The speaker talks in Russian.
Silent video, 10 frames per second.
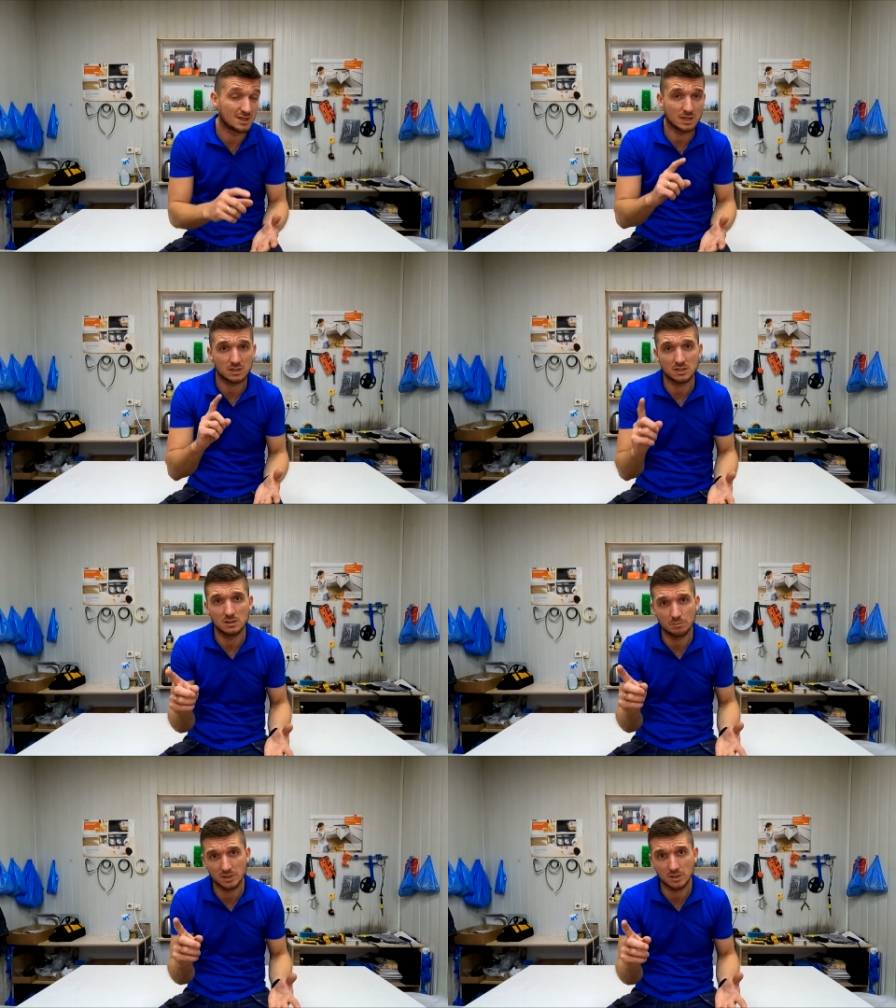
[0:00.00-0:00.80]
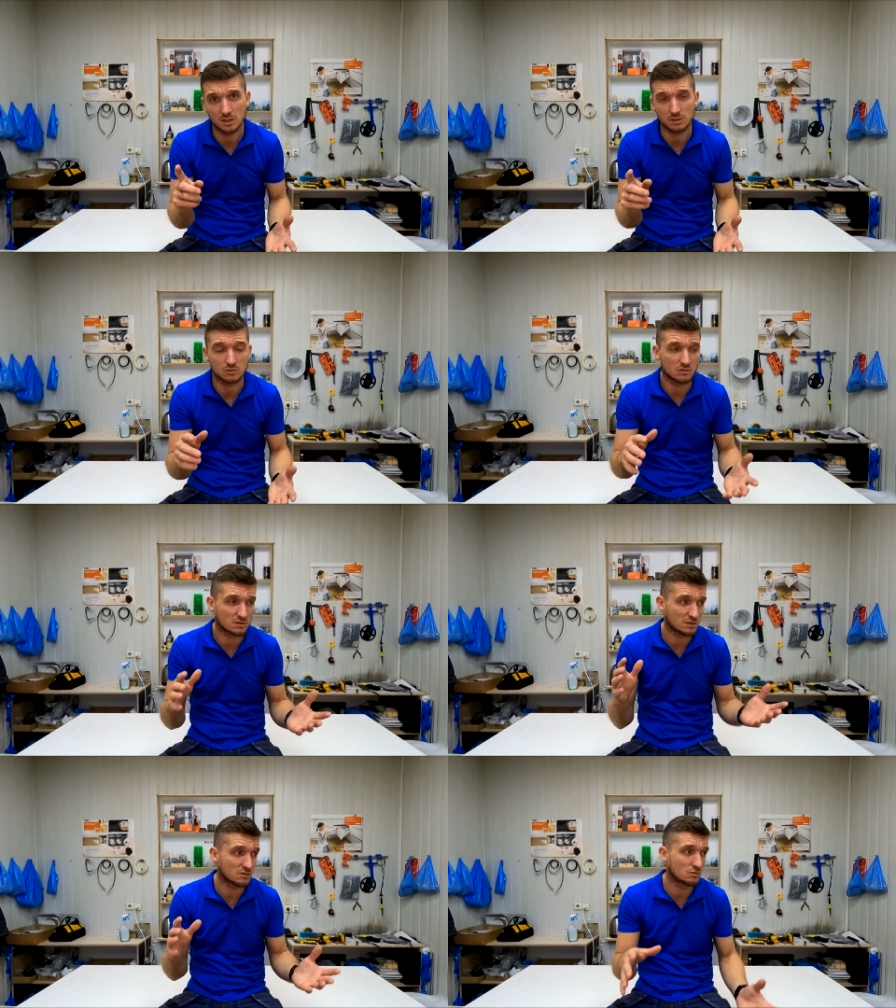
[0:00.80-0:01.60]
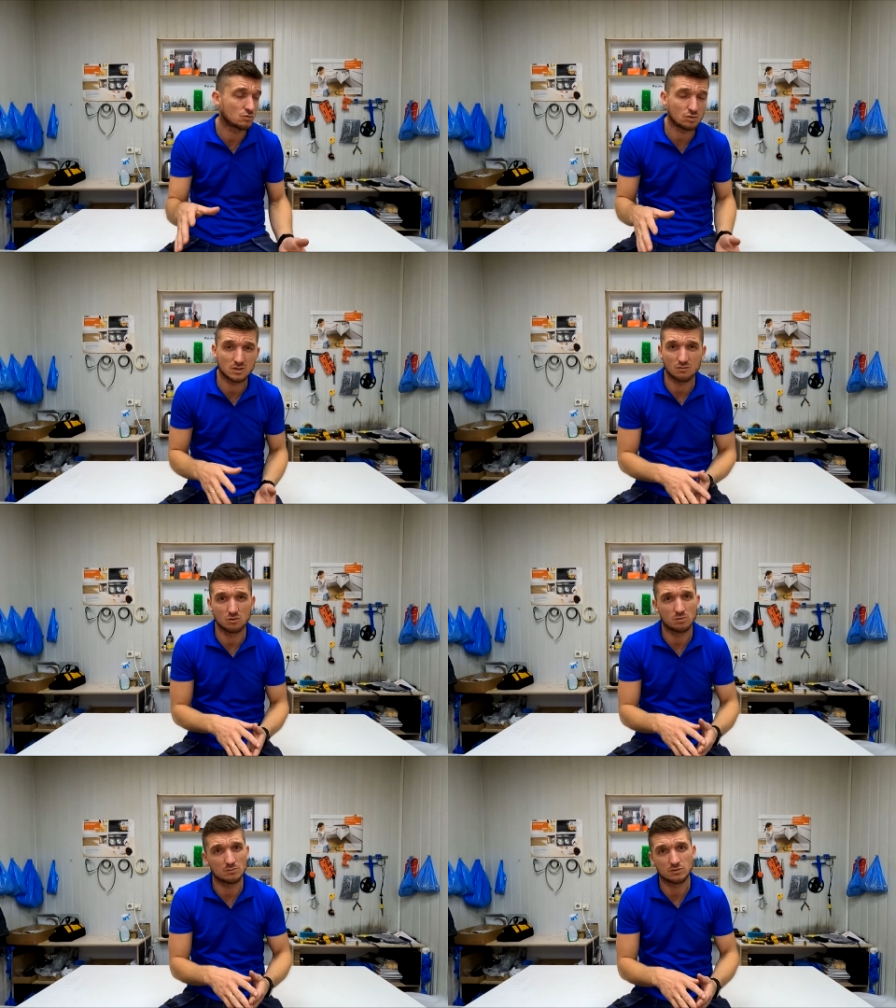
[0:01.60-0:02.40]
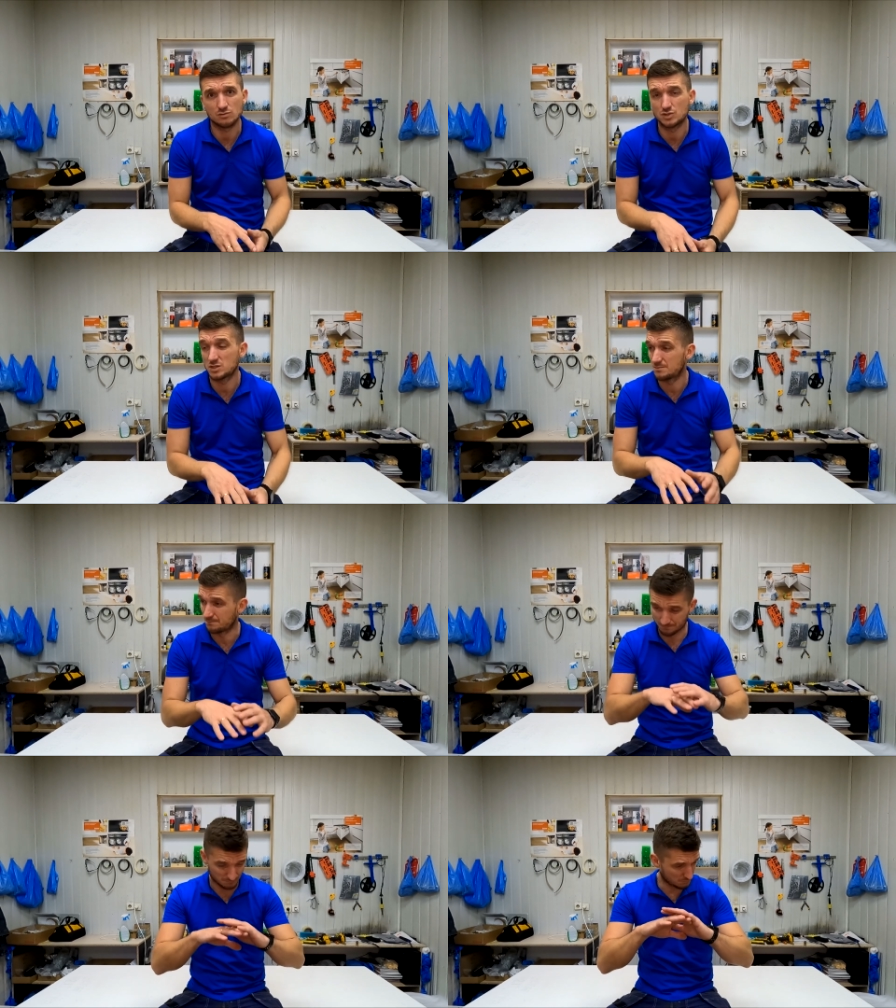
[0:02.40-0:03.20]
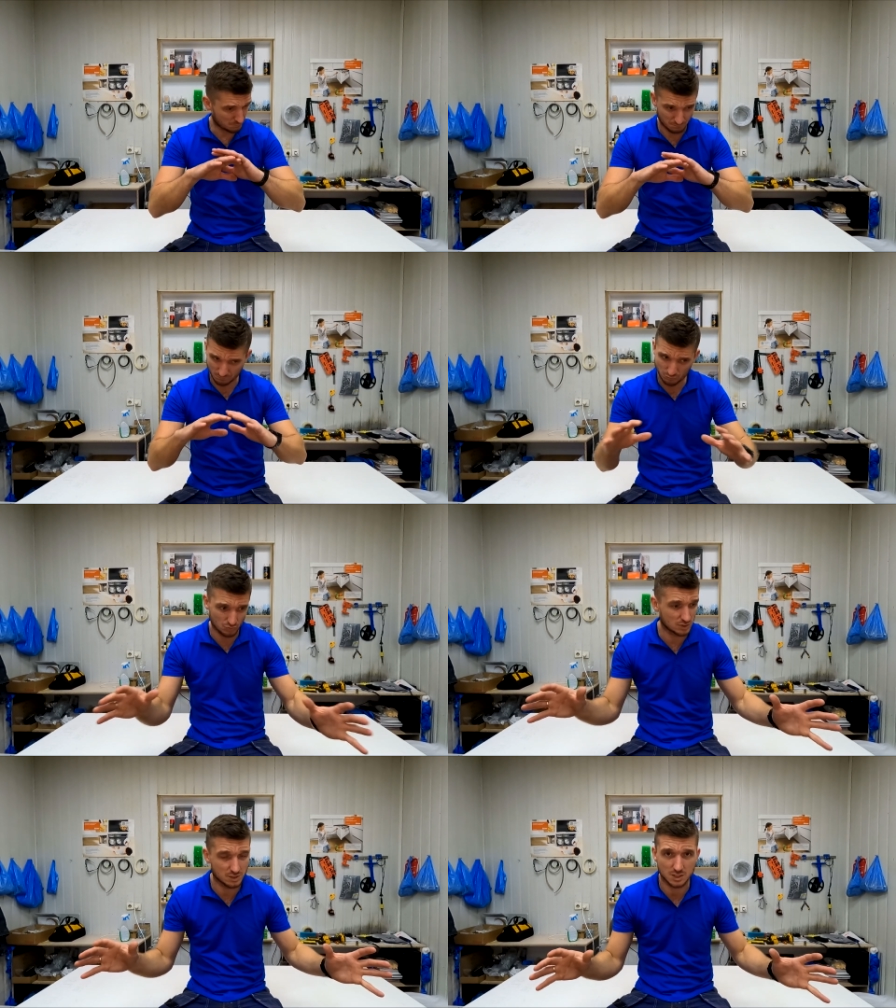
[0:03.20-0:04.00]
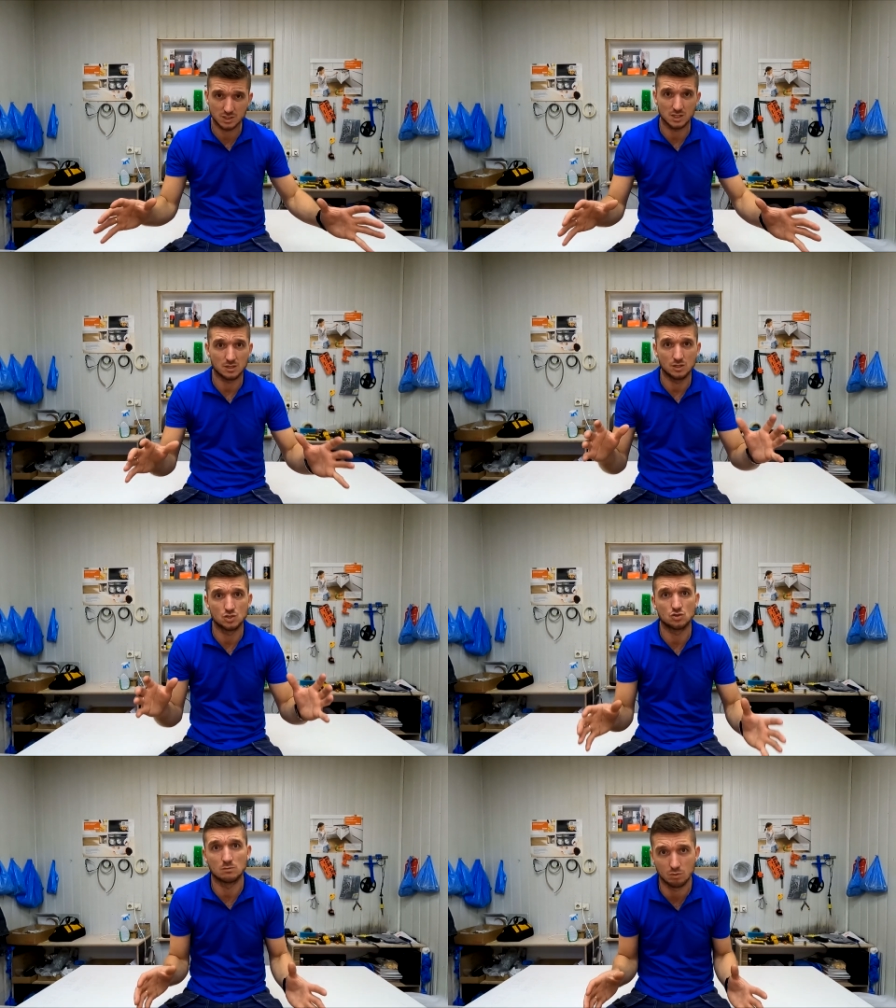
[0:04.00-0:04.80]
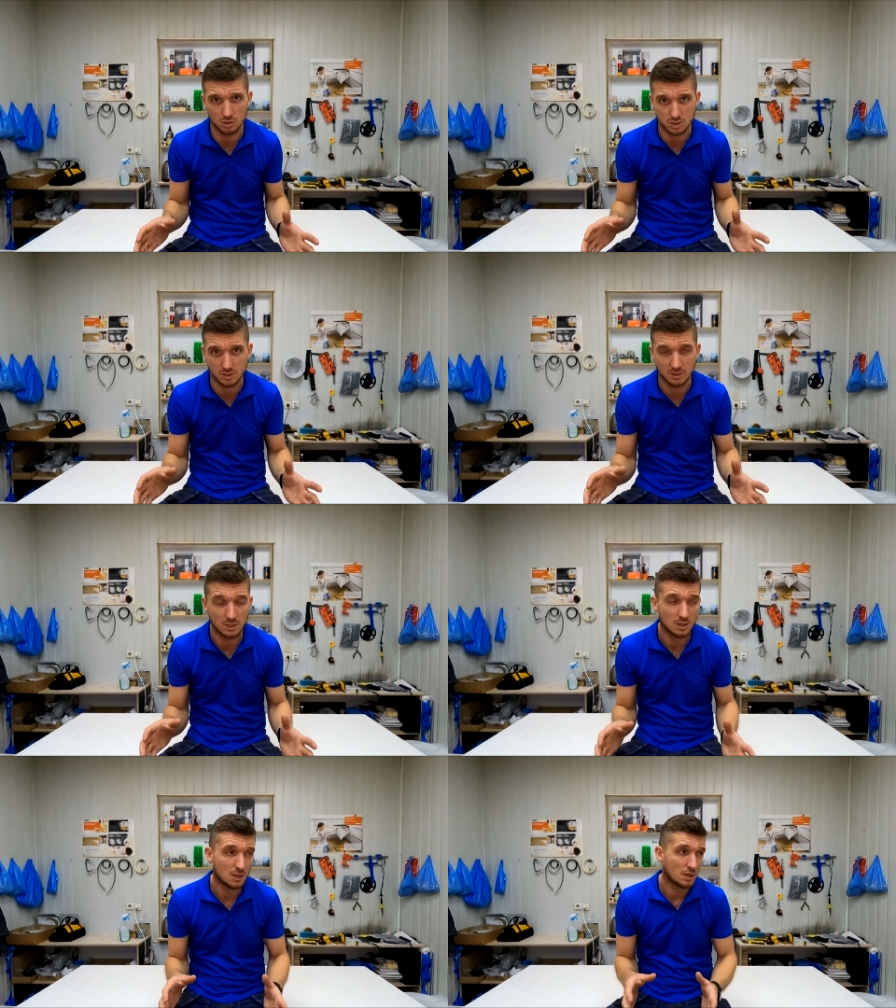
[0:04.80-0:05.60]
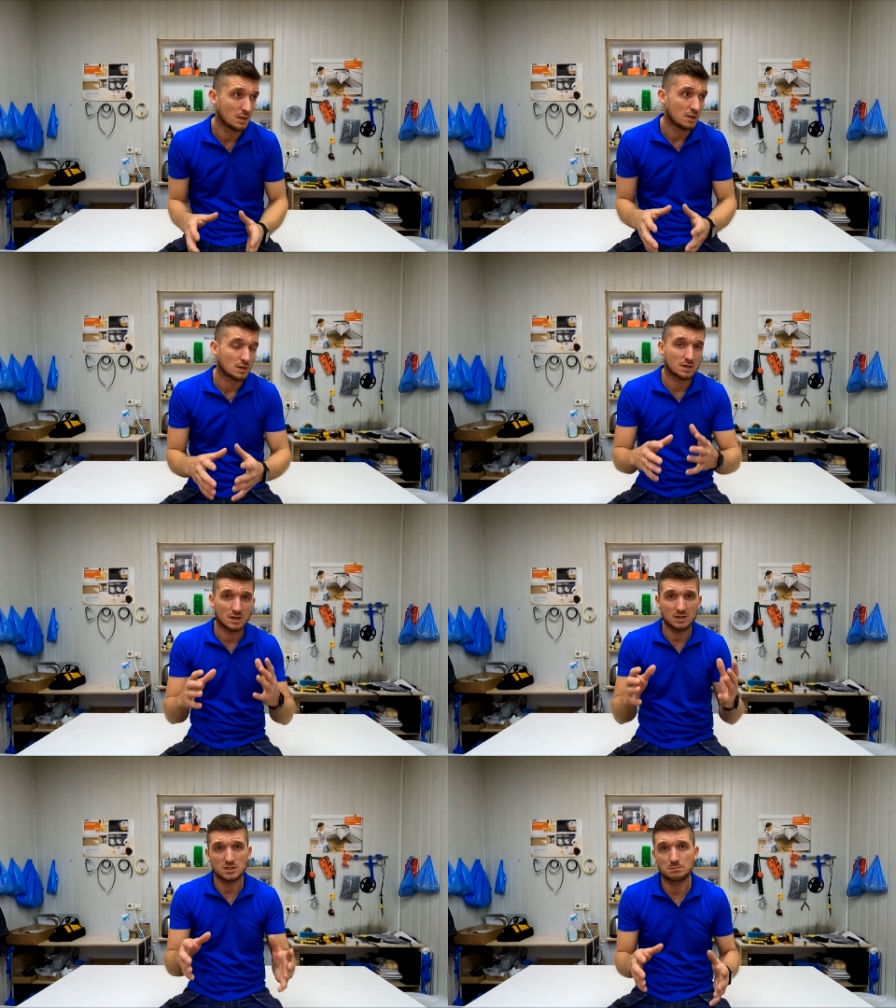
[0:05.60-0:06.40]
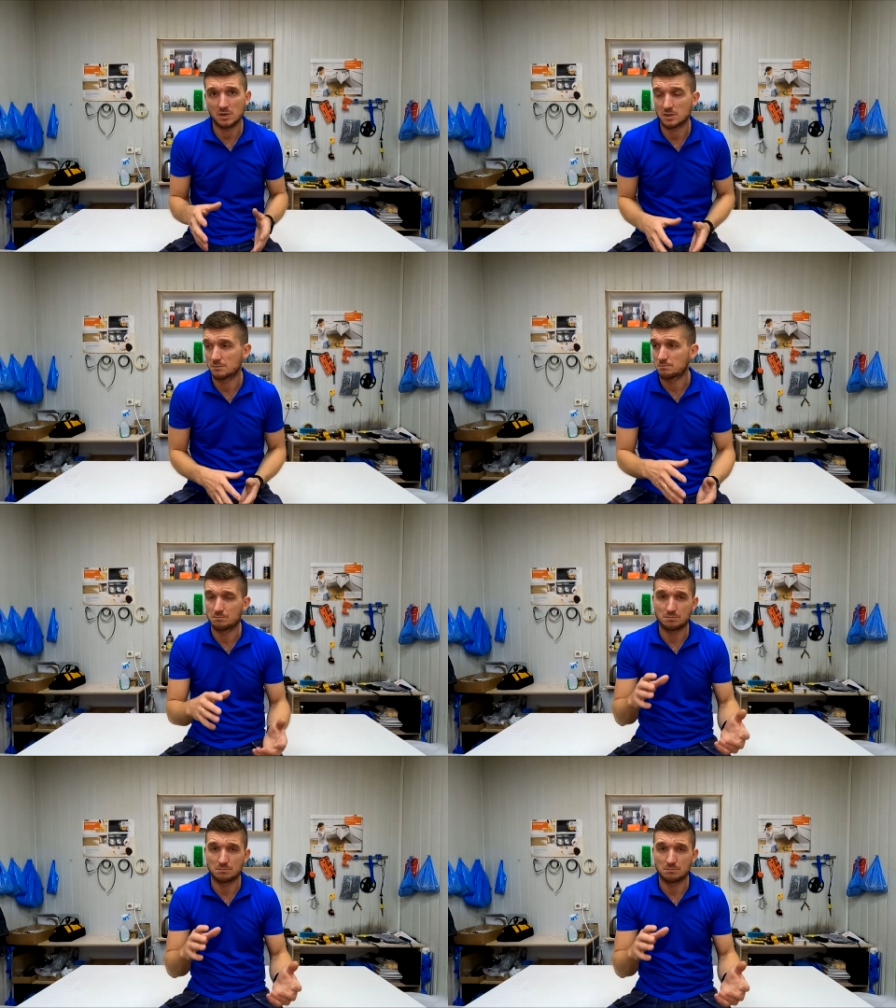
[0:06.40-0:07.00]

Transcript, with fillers: И это не предел, то есть к концу года в любом случае будет дорожать еще больше. Кроношпан